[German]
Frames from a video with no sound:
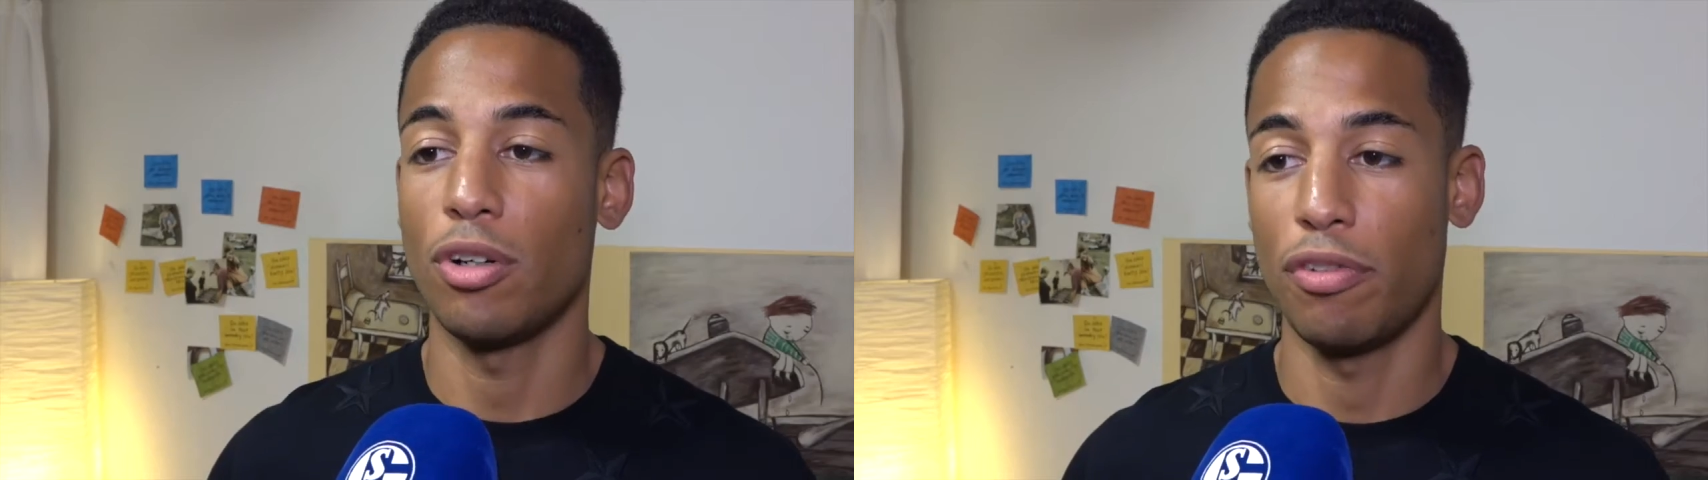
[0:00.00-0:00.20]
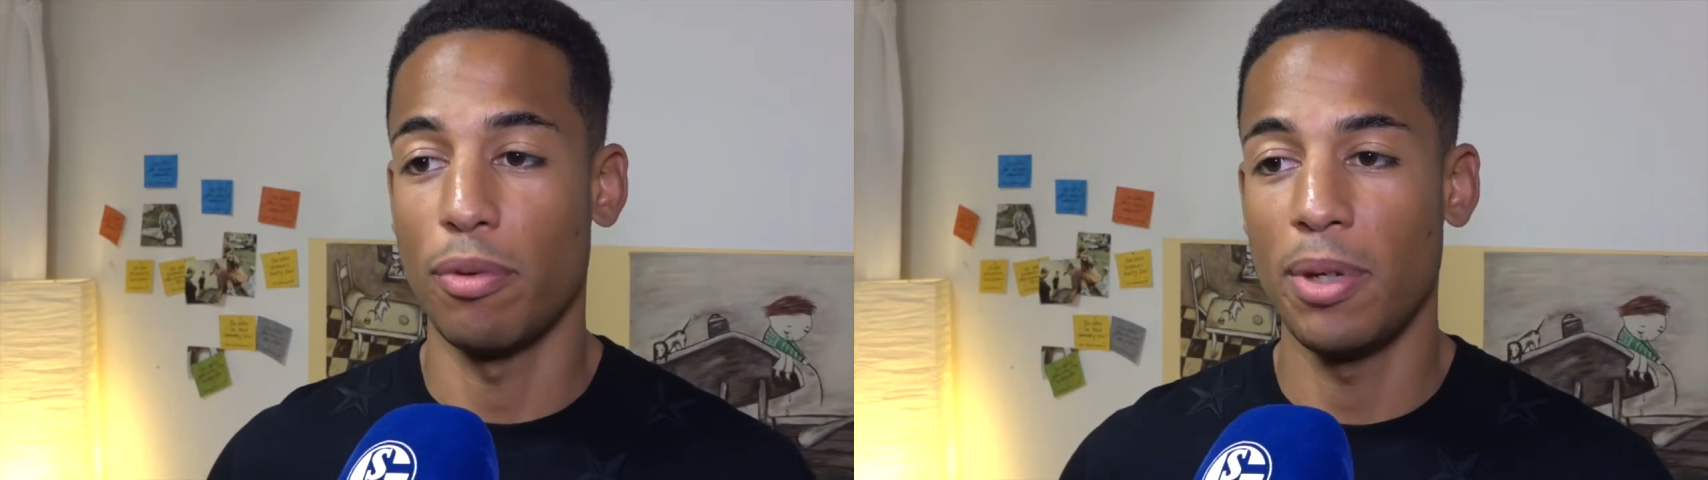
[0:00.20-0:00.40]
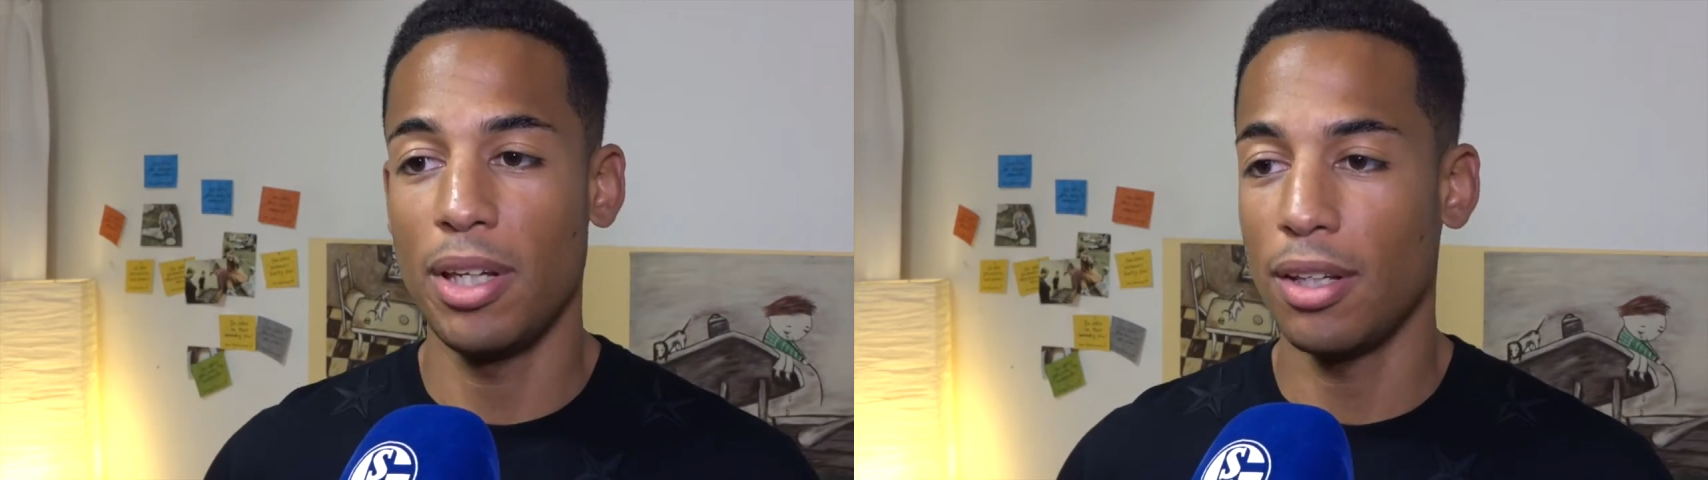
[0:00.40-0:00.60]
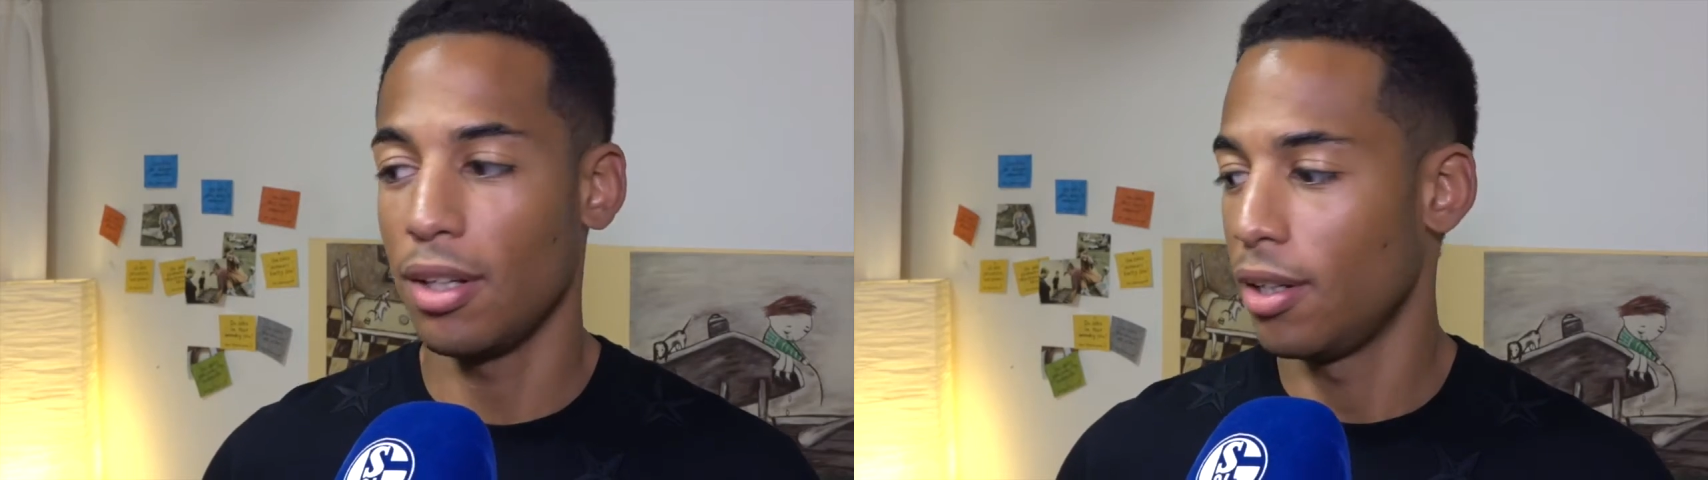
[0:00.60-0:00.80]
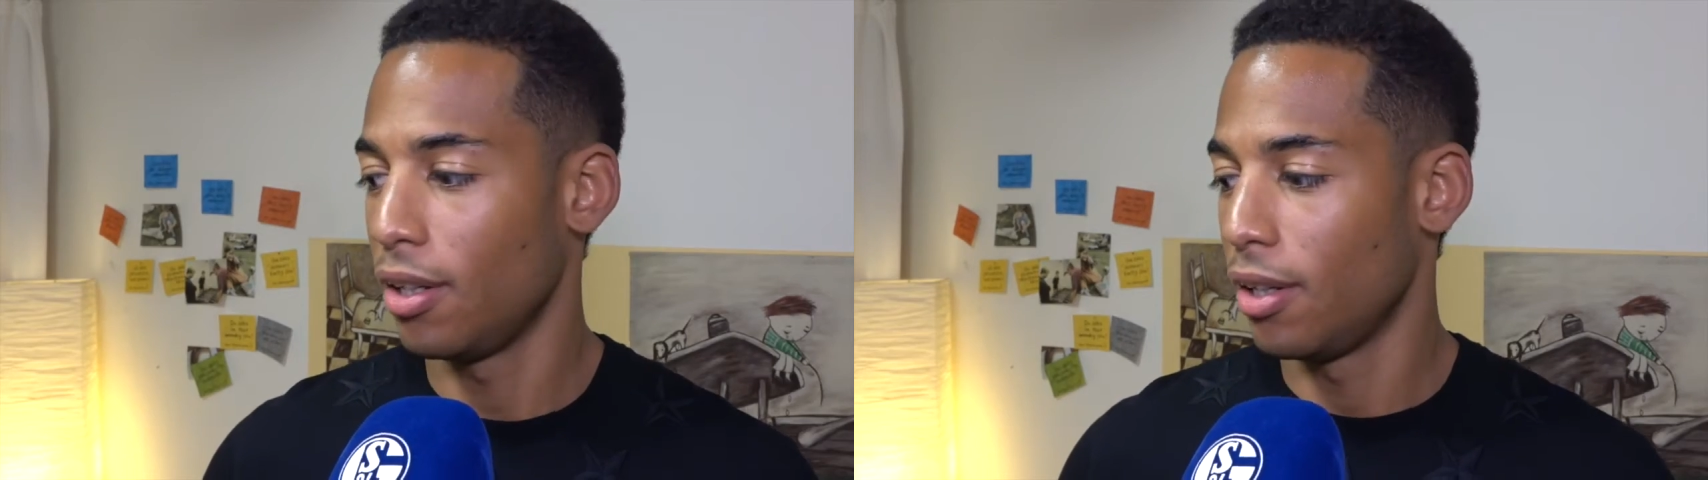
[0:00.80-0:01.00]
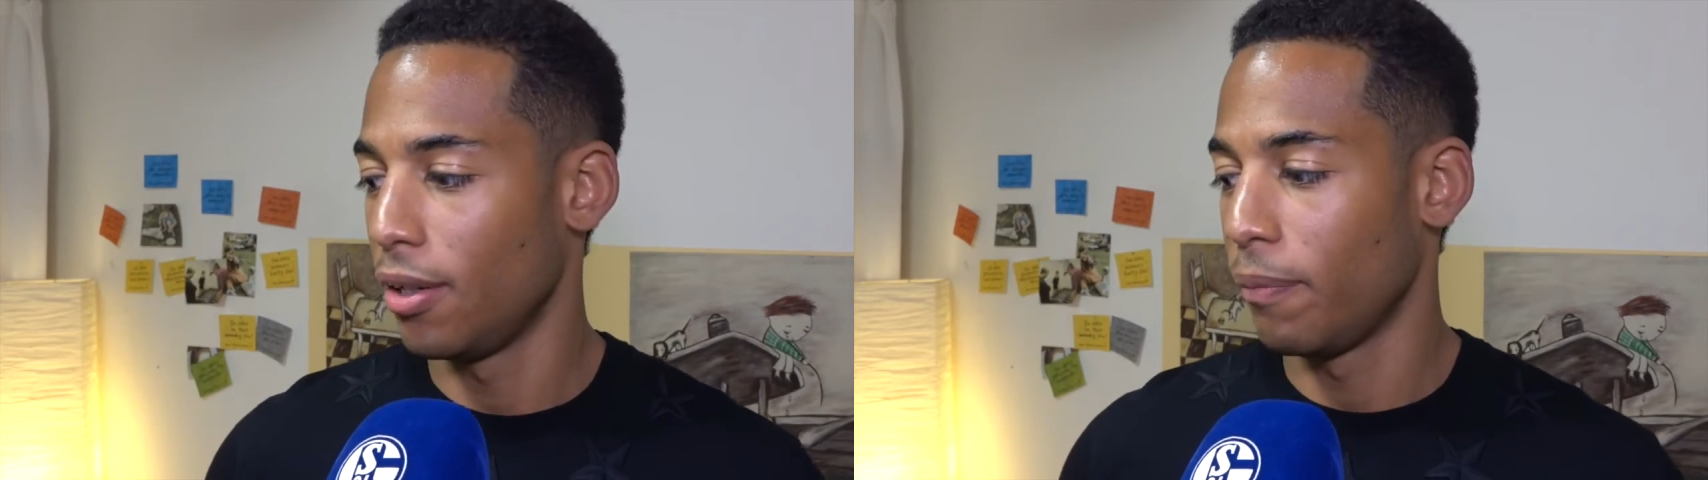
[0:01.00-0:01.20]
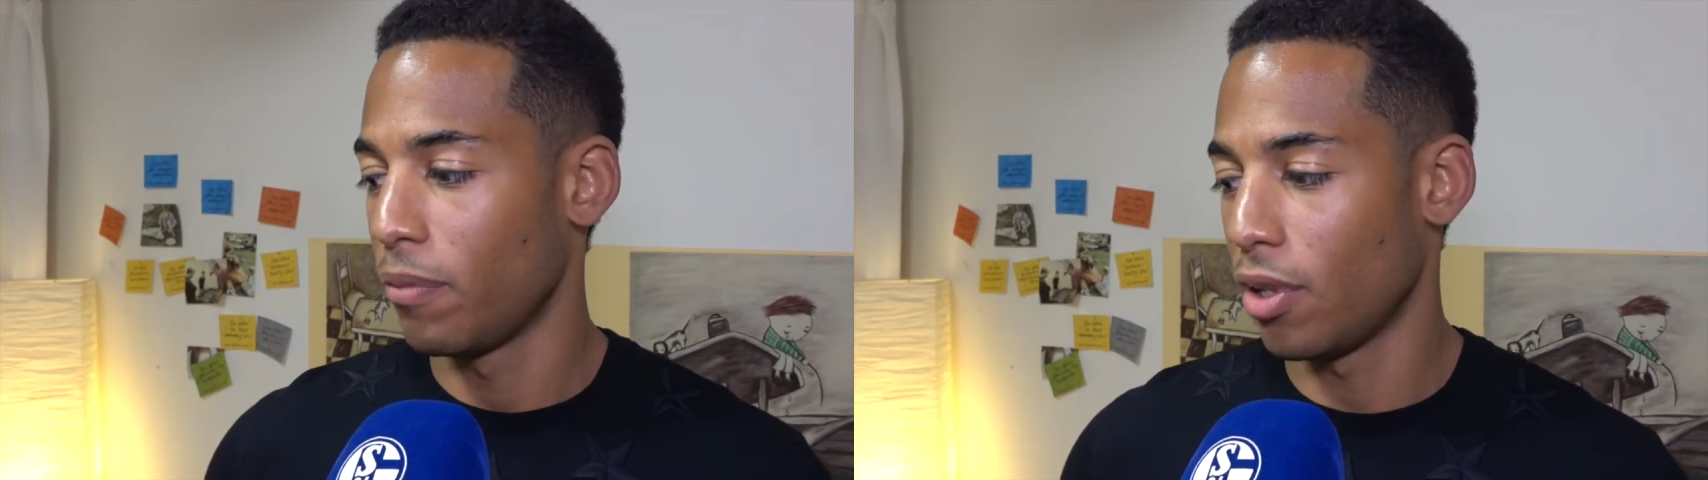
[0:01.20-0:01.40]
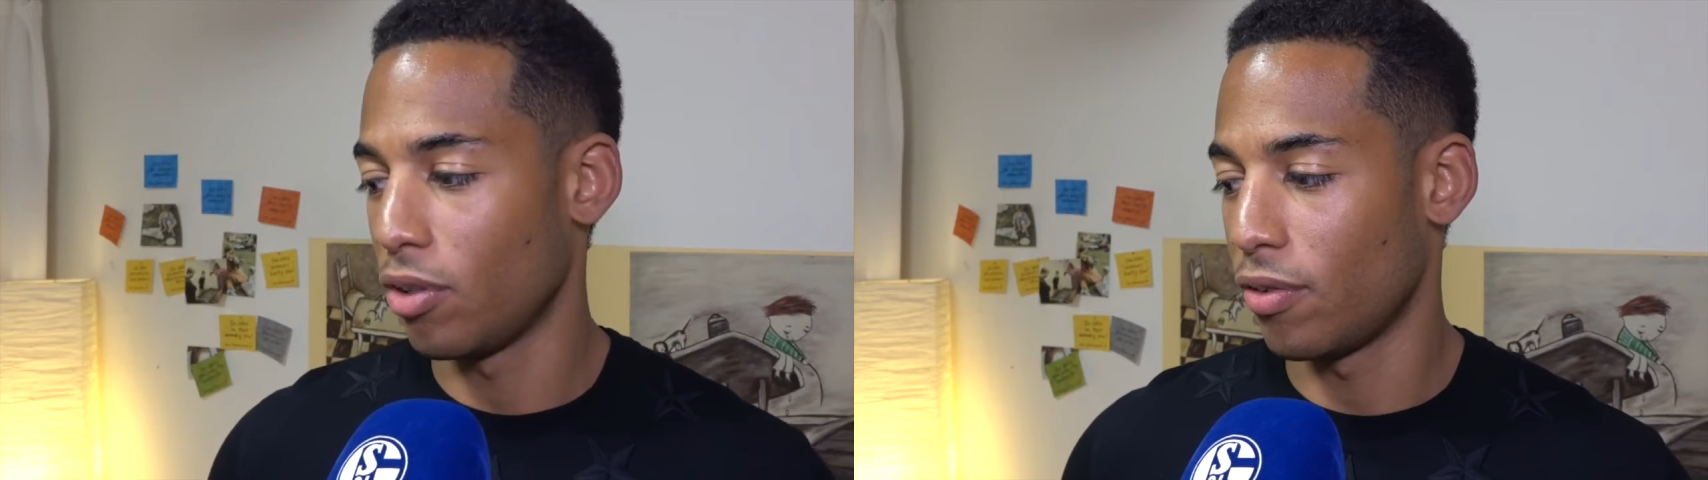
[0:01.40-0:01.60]
auch für mich.
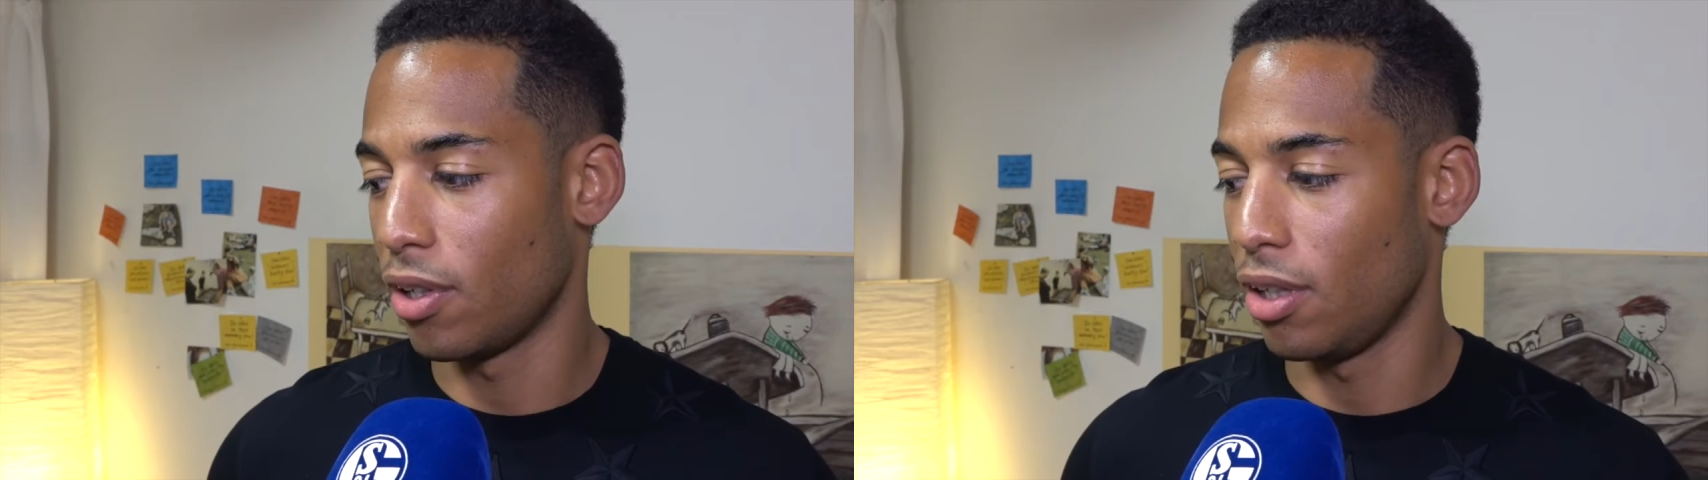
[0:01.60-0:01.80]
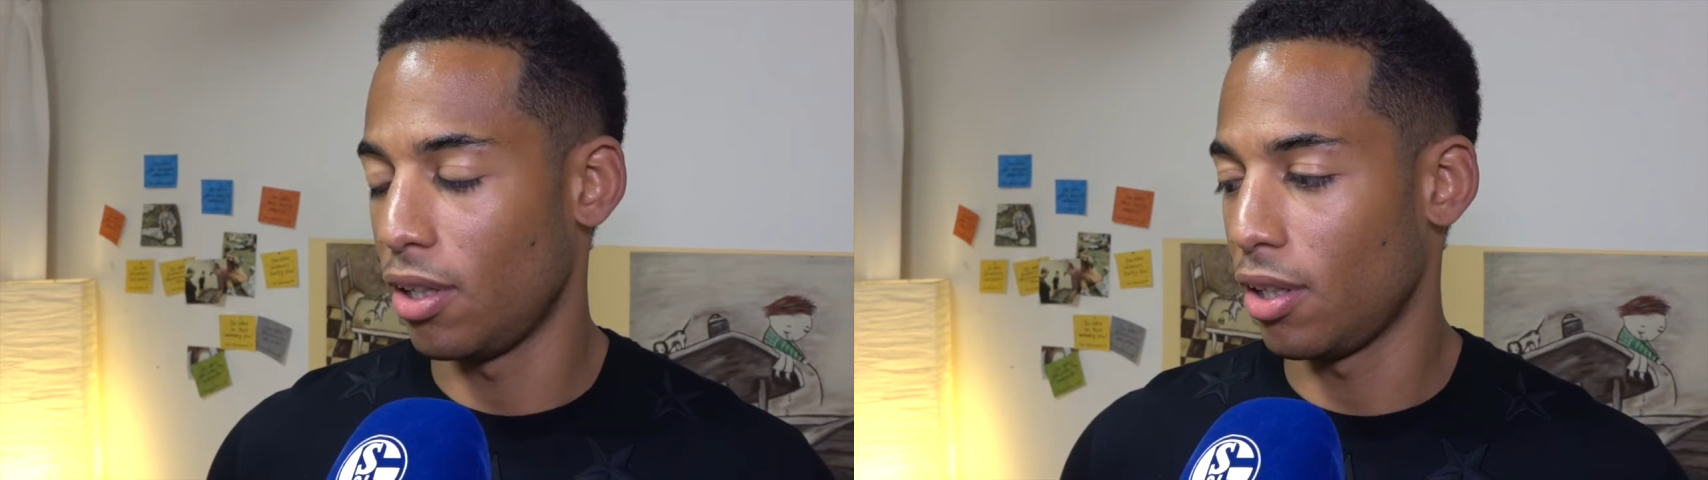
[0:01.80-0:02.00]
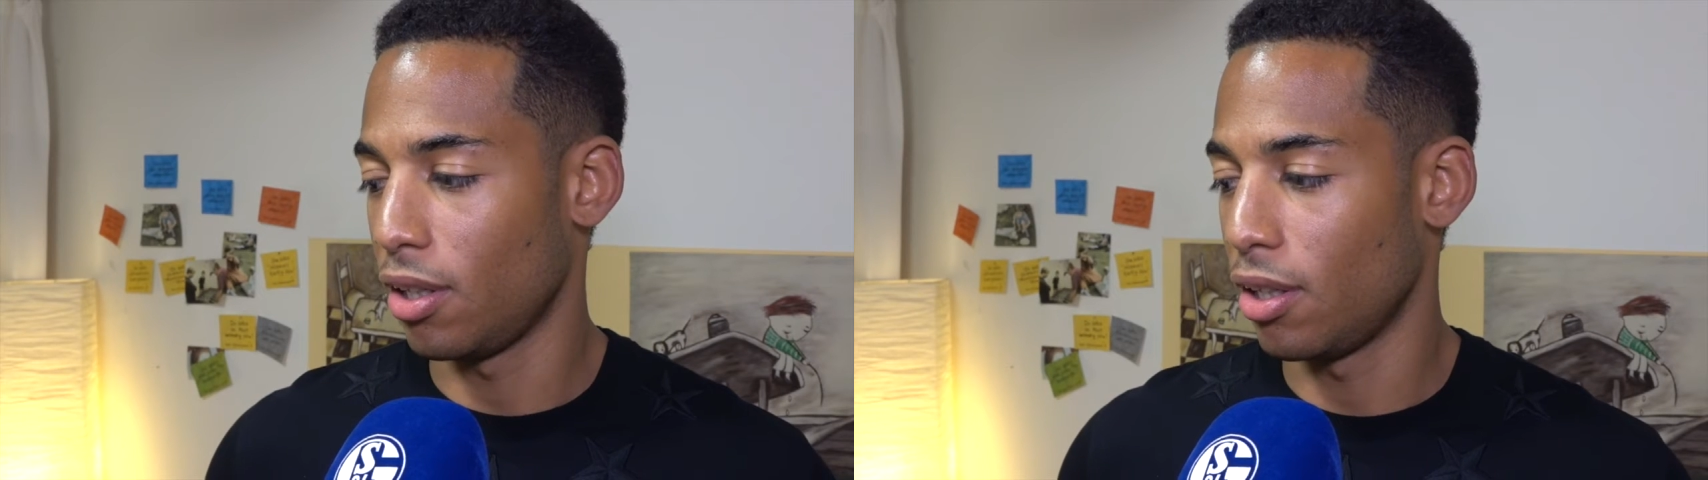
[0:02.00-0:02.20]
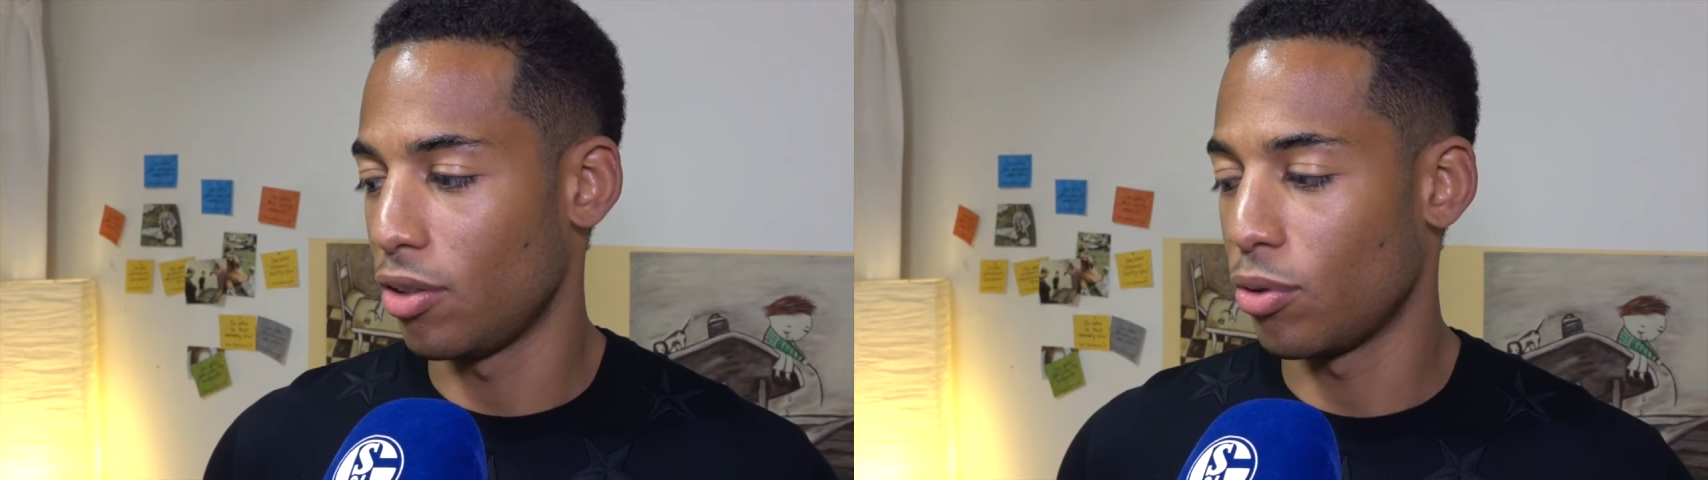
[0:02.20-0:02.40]
es war nicht äh,